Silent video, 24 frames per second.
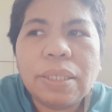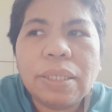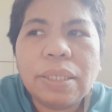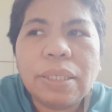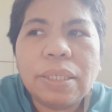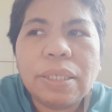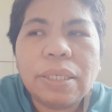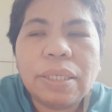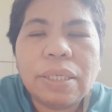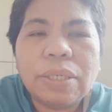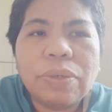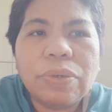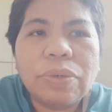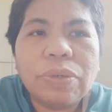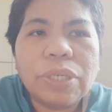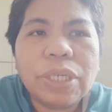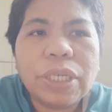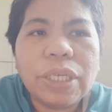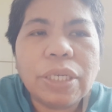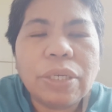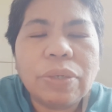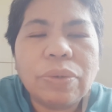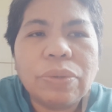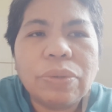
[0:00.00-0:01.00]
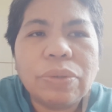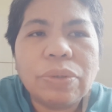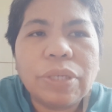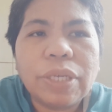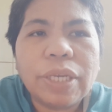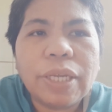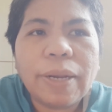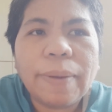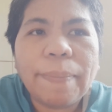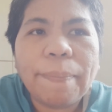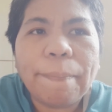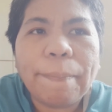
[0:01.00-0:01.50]
ke kurir
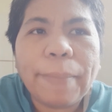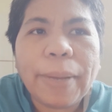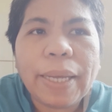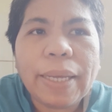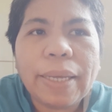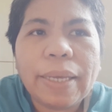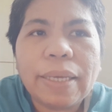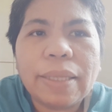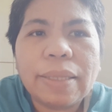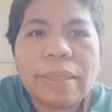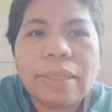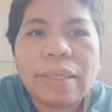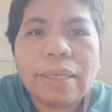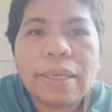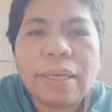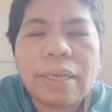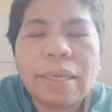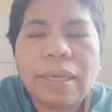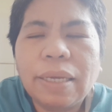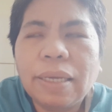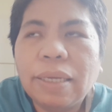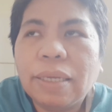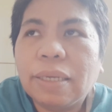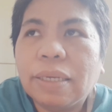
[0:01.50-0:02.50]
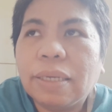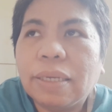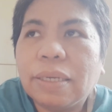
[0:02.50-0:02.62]
untuk kirim paketnya